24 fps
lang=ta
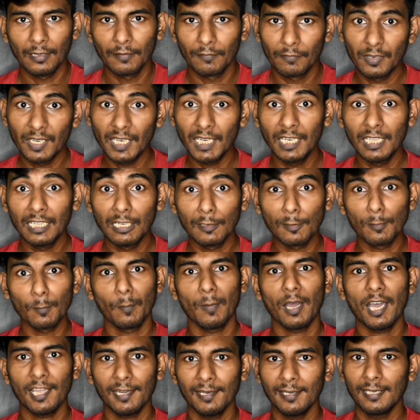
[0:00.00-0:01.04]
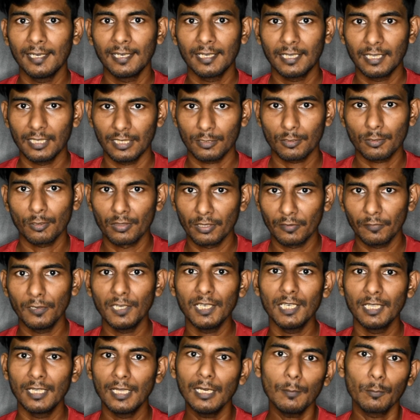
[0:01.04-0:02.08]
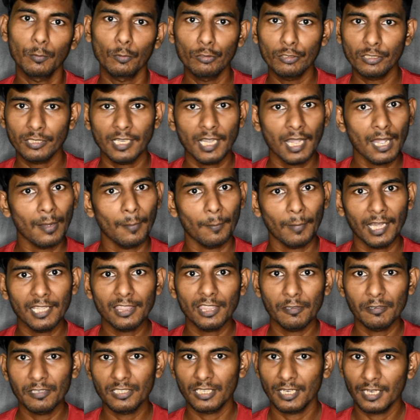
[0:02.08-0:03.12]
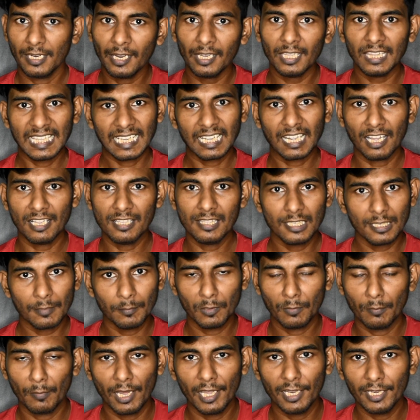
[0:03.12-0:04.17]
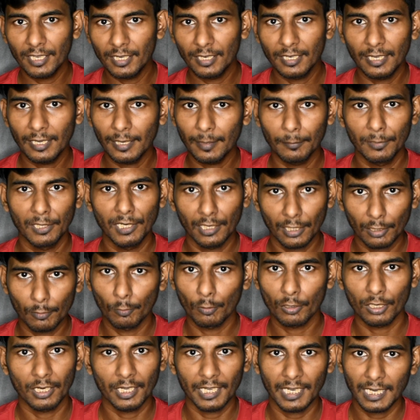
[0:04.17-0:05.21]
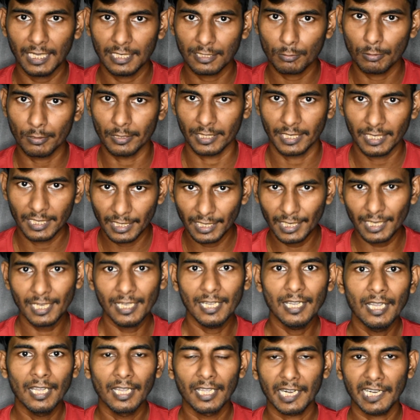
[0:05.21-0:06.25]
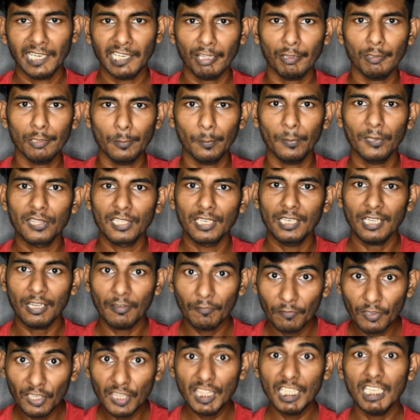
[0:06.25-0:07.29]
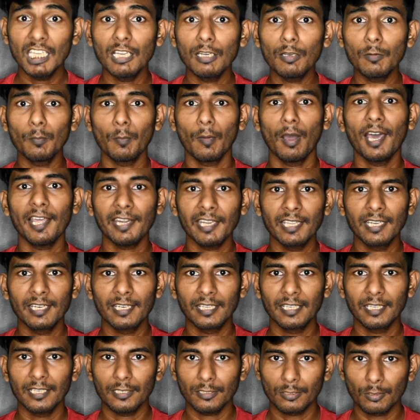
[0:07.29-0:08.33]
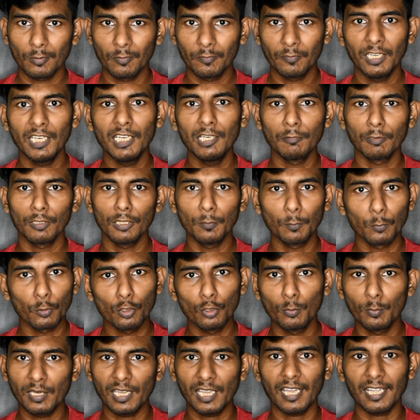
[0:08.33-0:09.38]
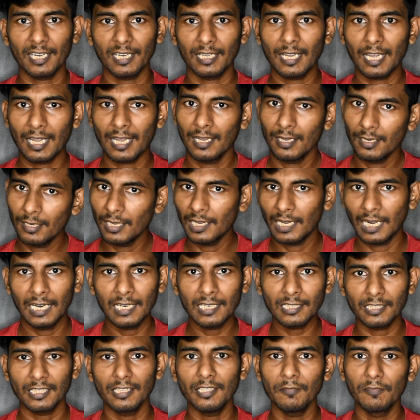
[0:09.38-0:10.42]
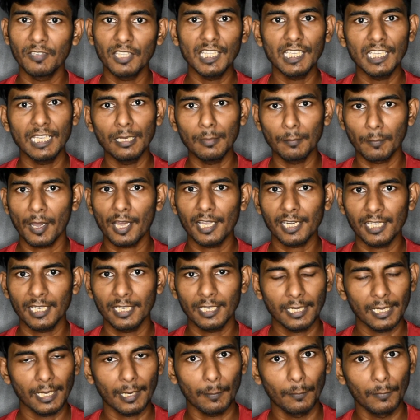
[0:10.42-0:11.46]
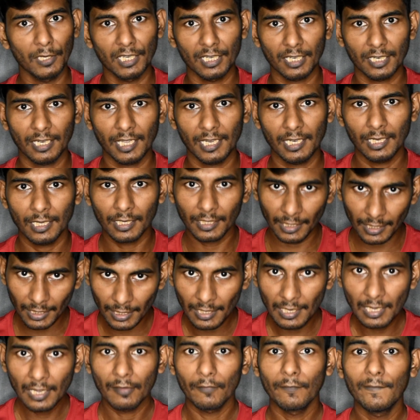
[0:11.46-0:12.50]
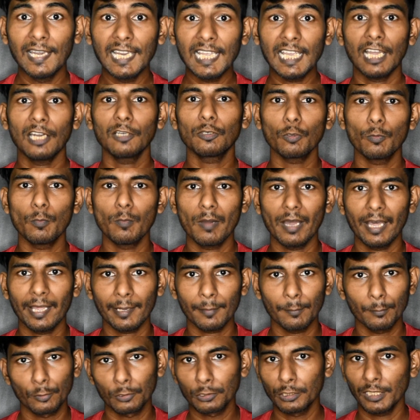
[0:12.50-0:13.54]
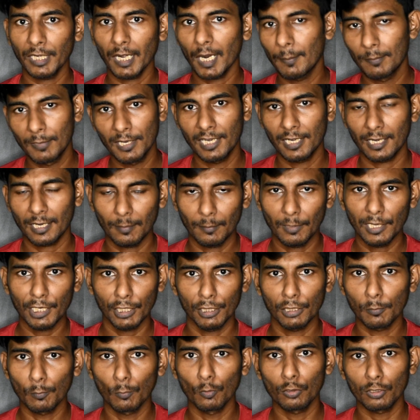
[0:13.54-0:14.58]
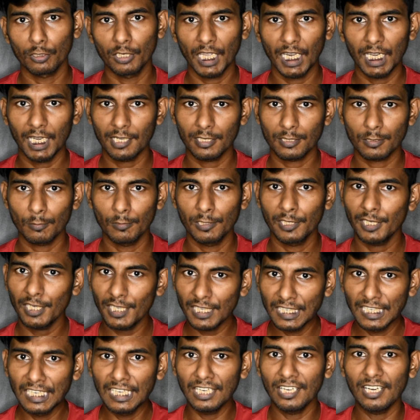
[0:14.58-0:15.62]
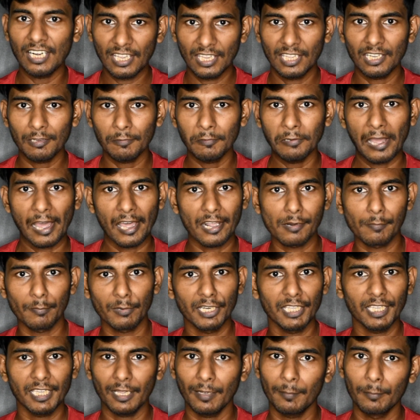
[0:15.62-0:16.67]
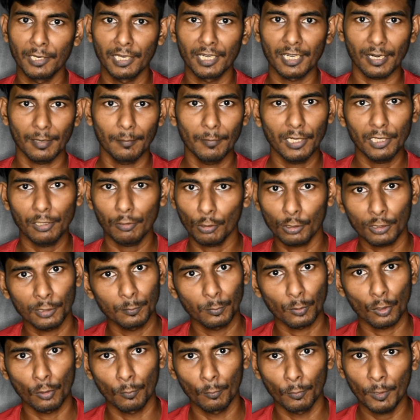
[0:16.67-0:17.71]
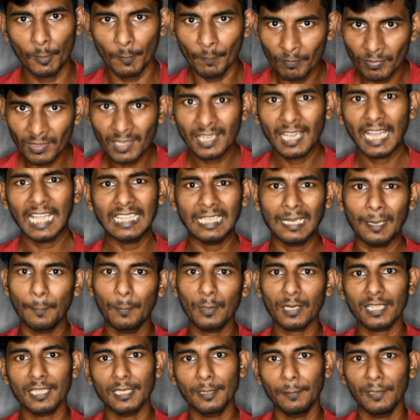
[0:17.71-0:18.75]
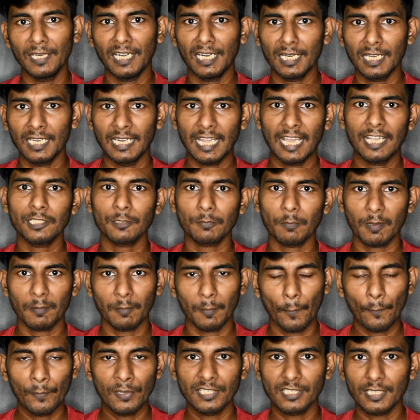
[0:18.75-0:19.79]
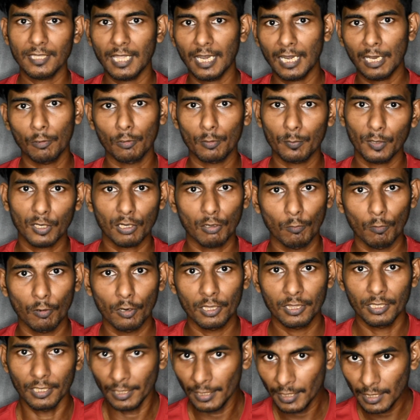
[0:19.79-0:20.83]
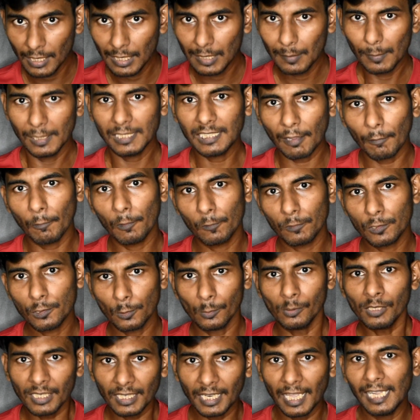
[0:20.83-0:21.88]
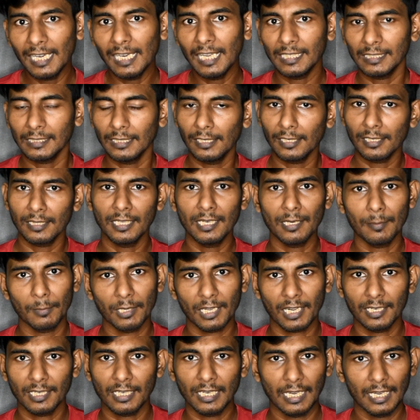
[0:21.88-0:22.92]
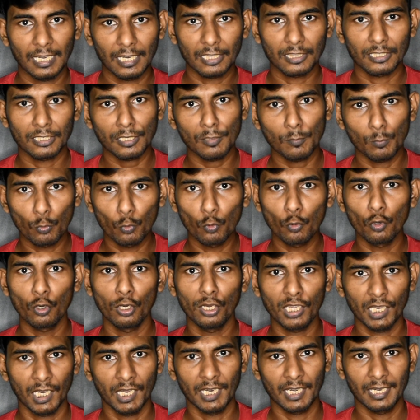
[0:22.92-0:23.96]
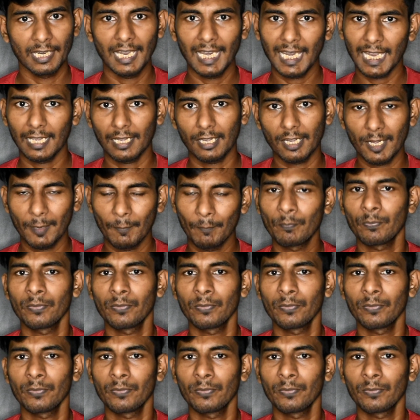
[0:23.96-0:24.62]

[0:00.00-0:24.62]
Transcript: வீடுகளும் மாறி இருக்கு ஸோ அந்த வீடுகள் புதுசாக மாற்றி வச்சுருக்காங்க அந்த கான்செப்ட் மாறி இருக்கு அப்படின்ற ஒரு டைலாக் சொல்கிறாரு ரெண்டாவது பார்த்தீங்கன்னா விதிகளும் மாறி இருக்கு ஸோ வீடு வந்து புதுமையாக இருக்கா அடுத்தது விதிகள் மாறி இருக்கு அப்படின்ற டைலாக்கு விளையாட்டும் மாறப்போகுது அப்படின்ற மாதிரி இந்த மூணு டைலாக் சொல்லிவிட்டு இன்று இரவு ஆறு மணிக்கு அப்படின்ற மாதிரி ஒரு ப்ரோமோ அதுக்கப்புறம் அதுக்கு பின்னாடி டான்ஸ் பர்ஃபார்மன்ஸ் இதெல்லாம் ஒரு பக்கம் ஓடுது பட் அவர் சொன்ன டைலாக்ல இருந்தே நம்ம கண்டறி எடுத்தோன்னா மூணு டைலாக்கா